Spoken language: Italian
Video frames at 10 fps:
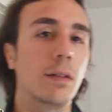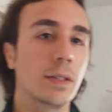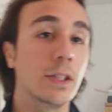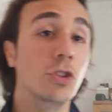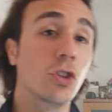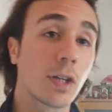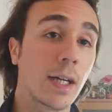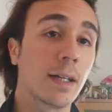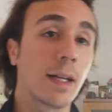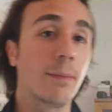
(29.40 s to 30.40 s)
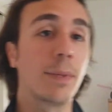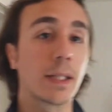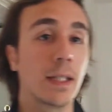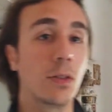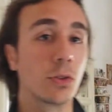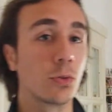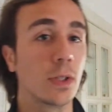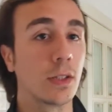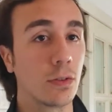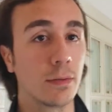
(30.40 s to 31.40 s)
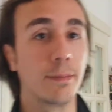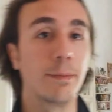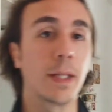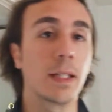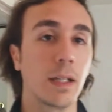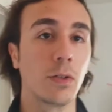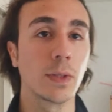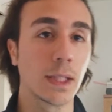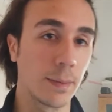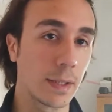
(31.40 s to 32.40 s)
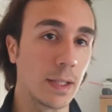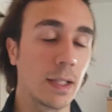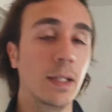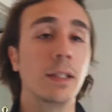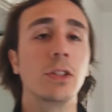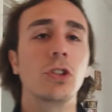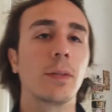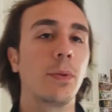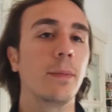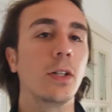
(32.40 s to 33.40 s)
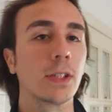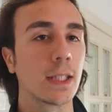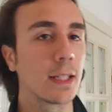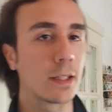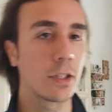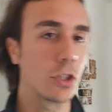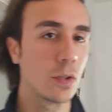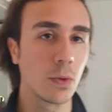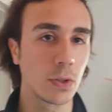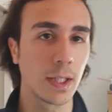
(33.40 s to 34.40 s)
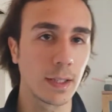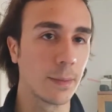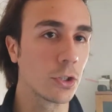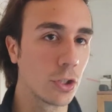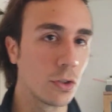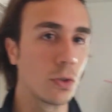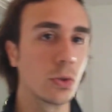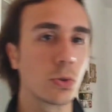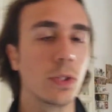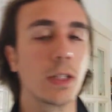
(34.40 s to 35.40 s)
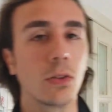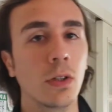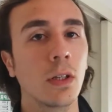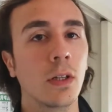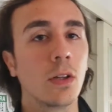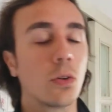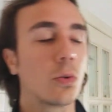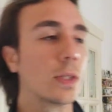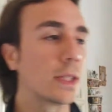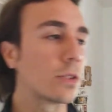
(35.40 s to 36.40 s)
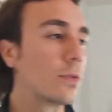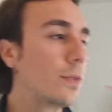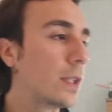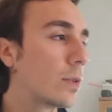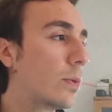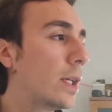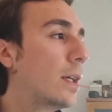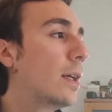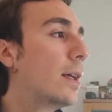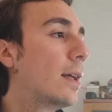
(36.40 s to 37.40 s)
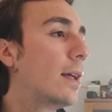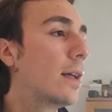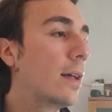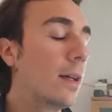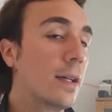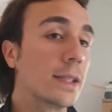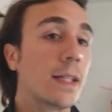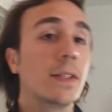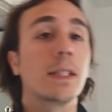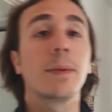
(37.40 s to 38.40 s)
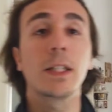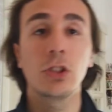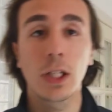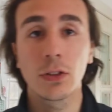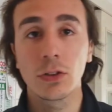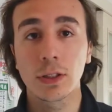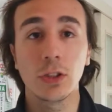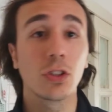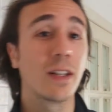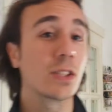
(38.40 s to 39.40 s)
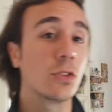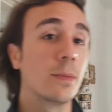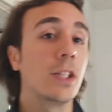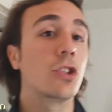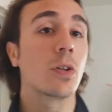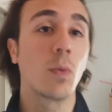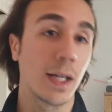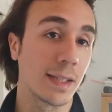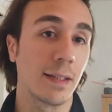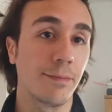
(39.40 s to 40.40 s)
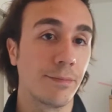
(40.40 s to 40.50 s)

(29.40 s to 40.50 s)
si gioca gran parte dello scudetto, perdendo questa partita. Si gioca più o meno il 75-80% dello scudetto con questa sconfitta qui. Eh, se avesse pareggiato si giocava secondo me il 50,